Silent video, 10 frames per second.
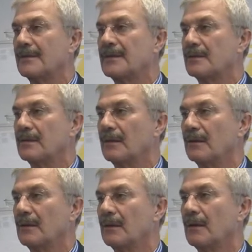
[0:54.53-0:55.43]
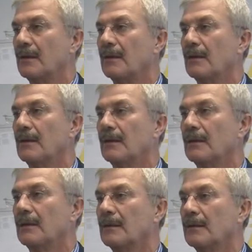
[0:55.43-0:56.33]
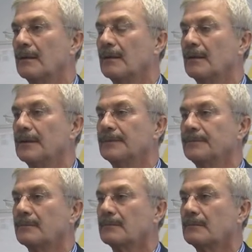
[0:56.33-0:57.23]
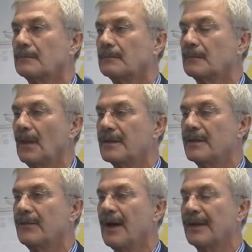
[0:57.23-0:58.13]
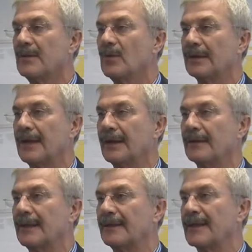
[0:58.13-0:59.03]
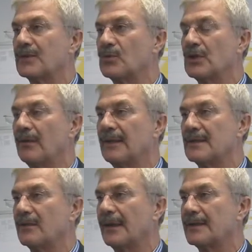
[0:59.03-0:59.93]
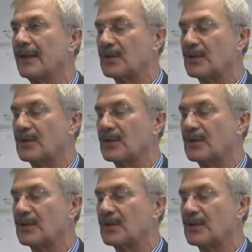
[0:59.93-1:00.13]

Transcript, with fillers: naja, die Zuschauer sehen nichts. Offensichtlich gab es einen Planungsfehler. Also die Wahrnehmung der, der, der Zuschauer ist natürlich eine